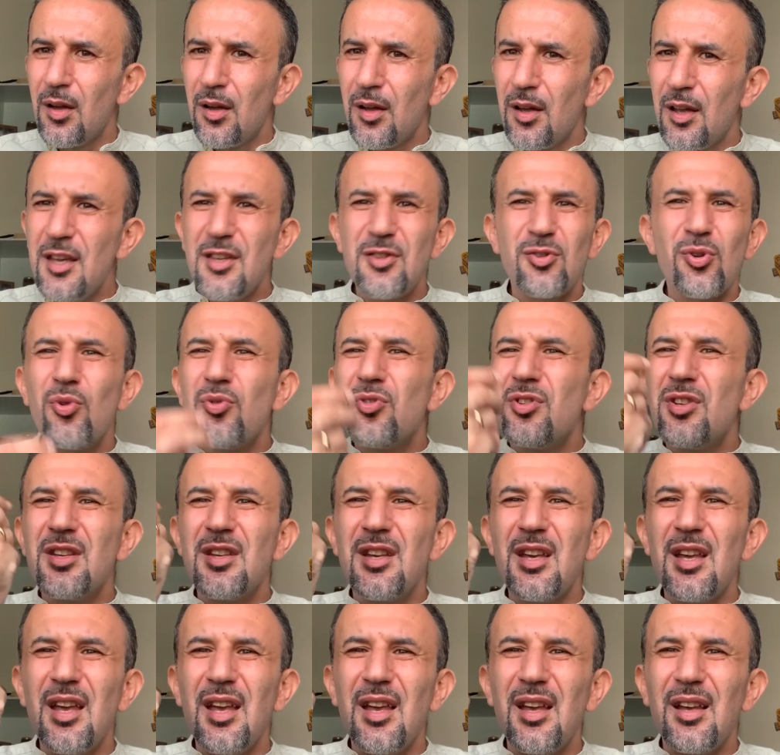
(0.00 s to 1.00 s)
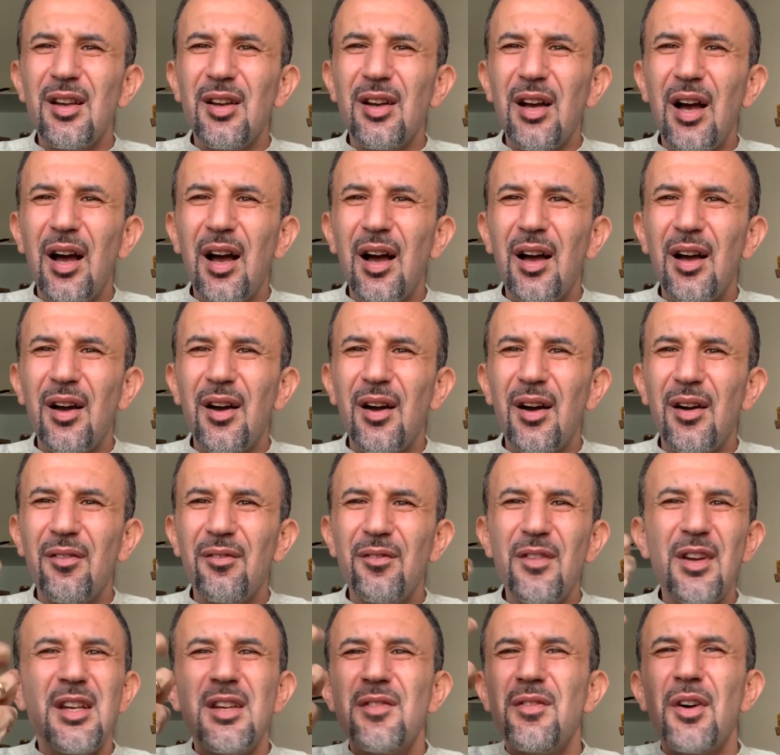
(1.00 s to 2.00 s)
i sogni
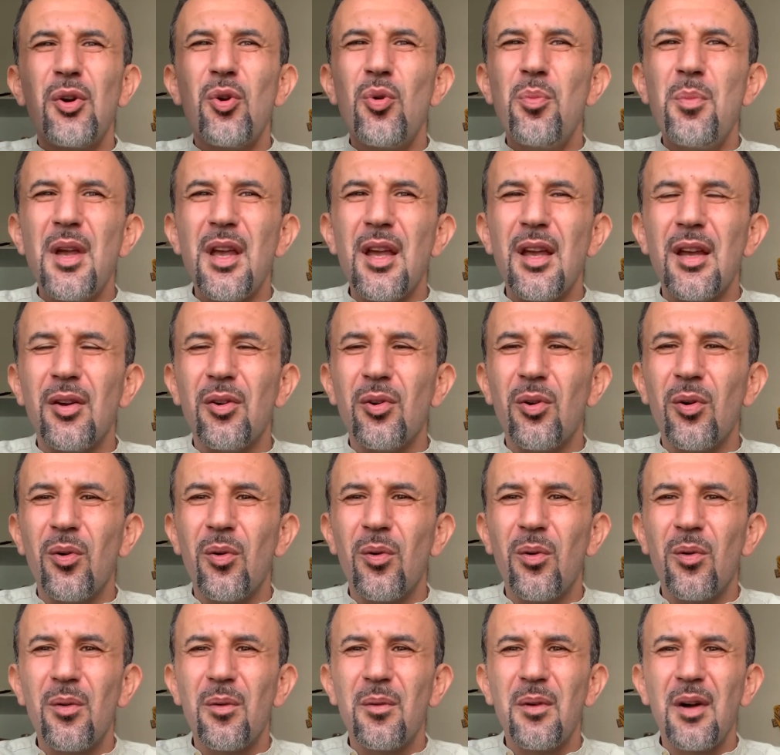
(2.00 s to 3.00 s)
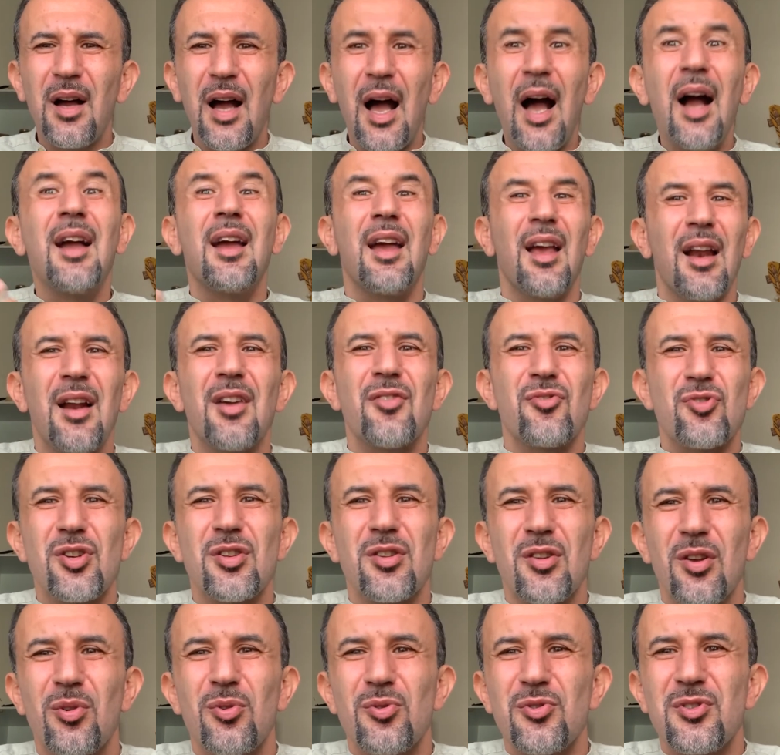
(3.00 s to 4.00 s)
venivano meno, anche la
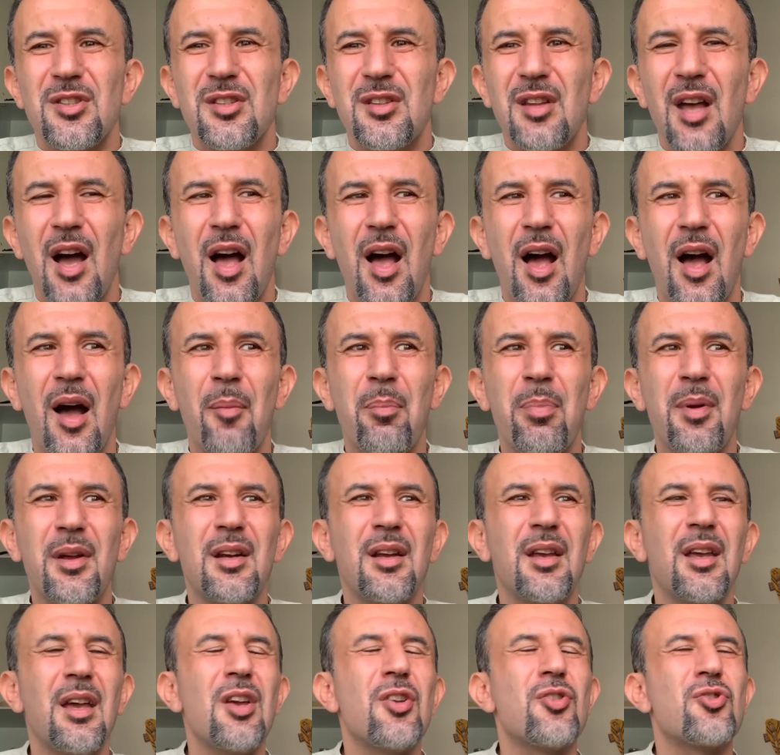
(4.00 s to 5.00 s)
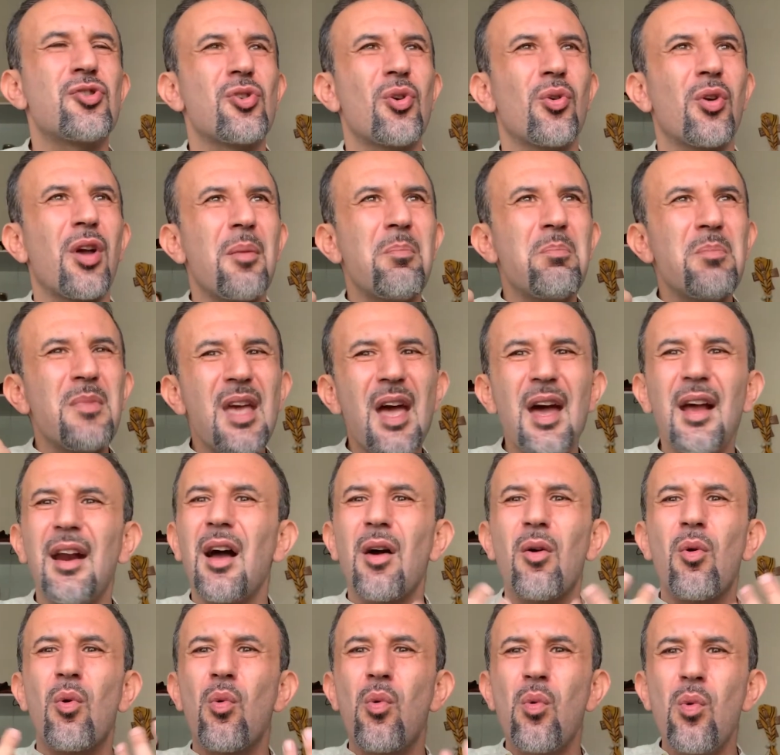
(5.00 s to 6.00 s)
generosità, perché ciò che mi era
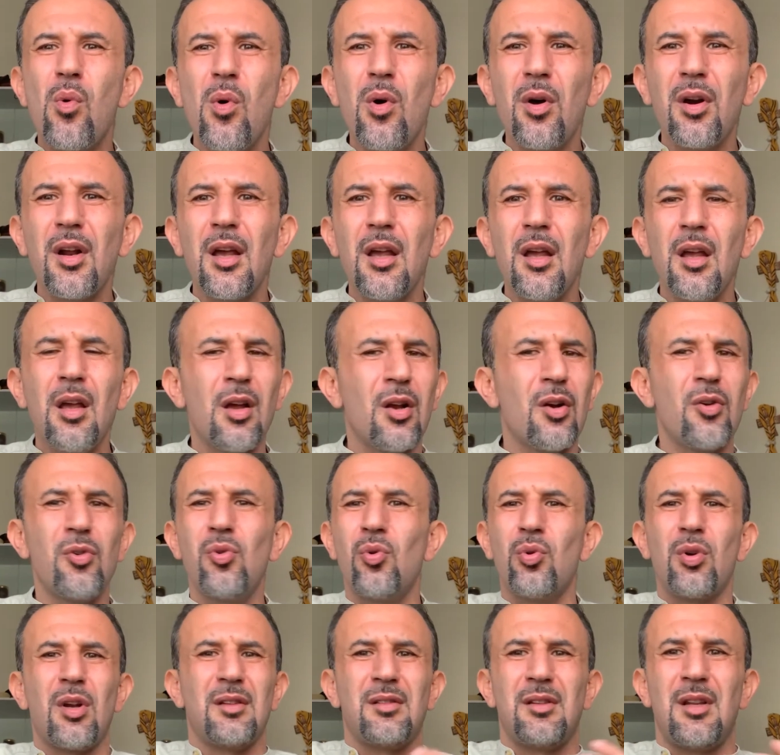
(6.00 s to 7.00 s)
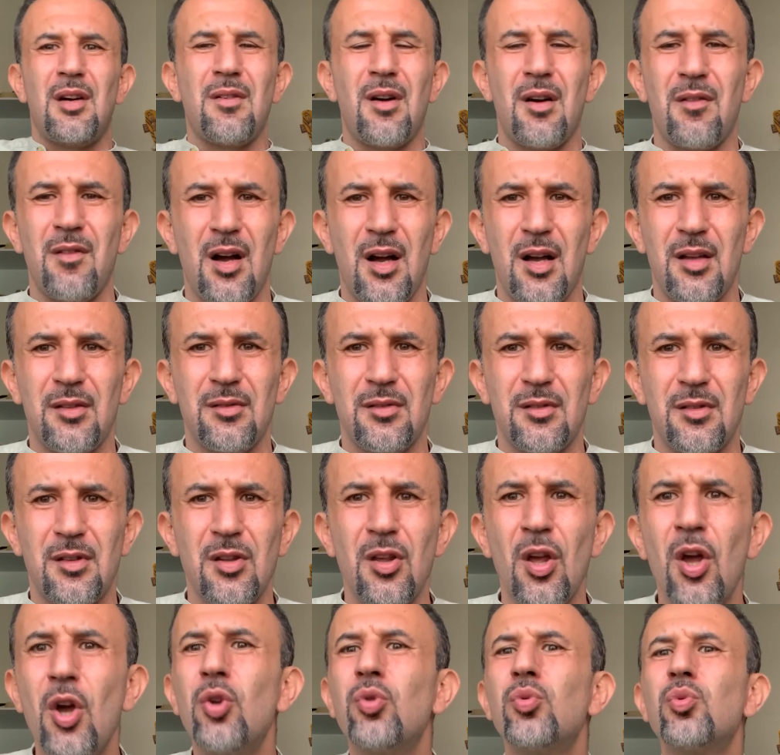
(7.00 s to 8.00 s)
a cuore non andava avanti,
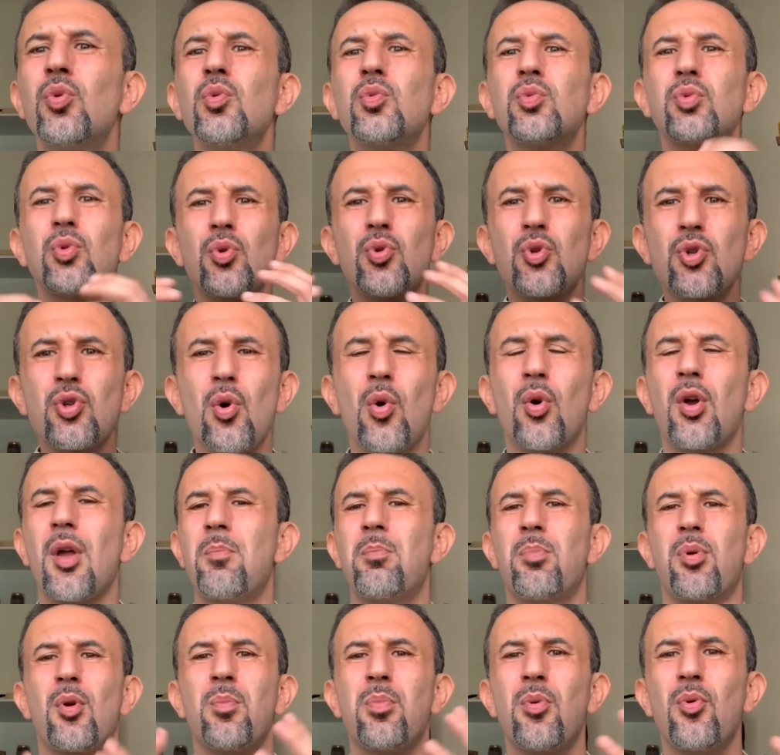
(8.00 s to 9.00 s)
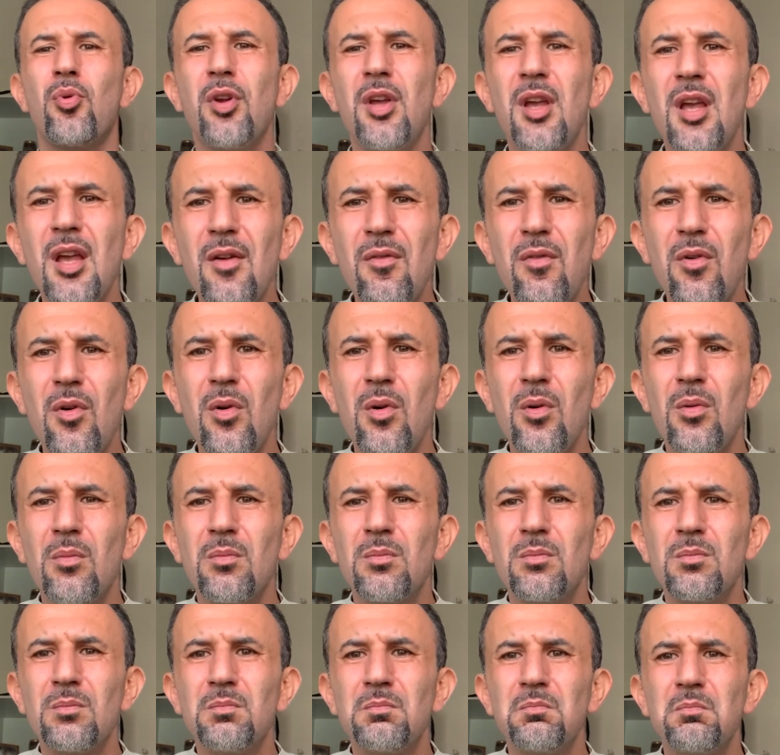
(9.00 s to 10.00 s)
tutto ciò che proponevo
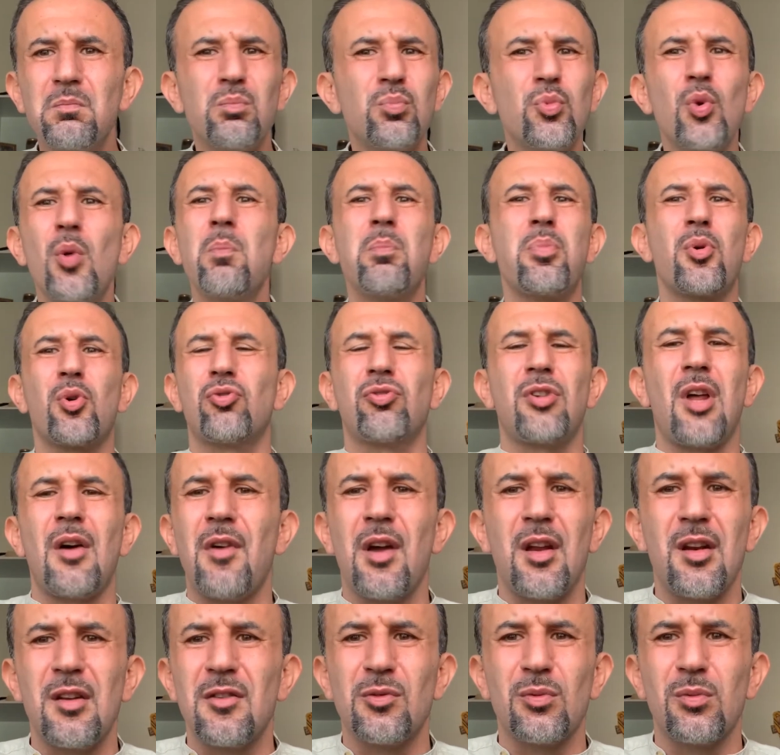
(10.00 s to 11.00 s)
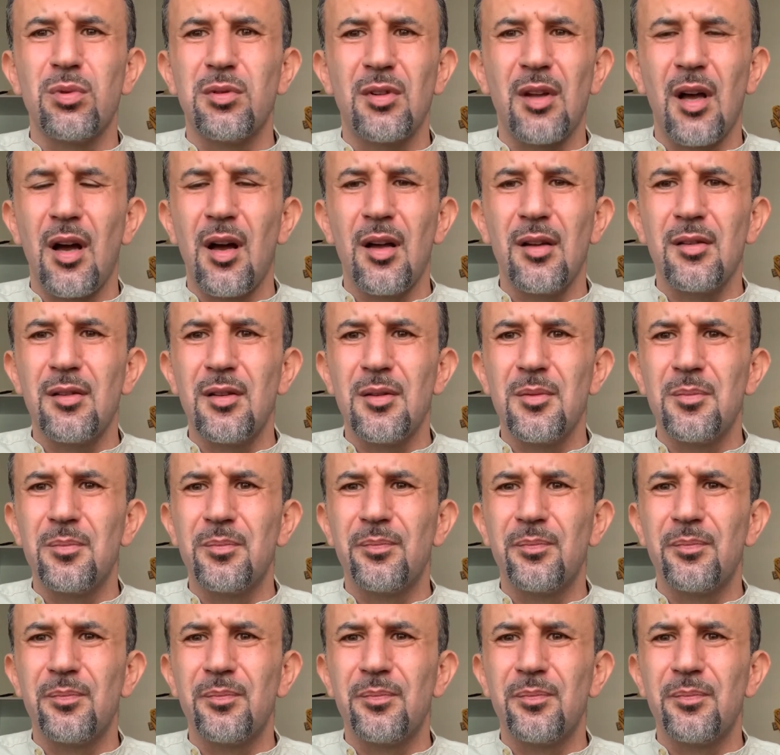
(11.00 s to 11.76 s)
non portava ai risultati.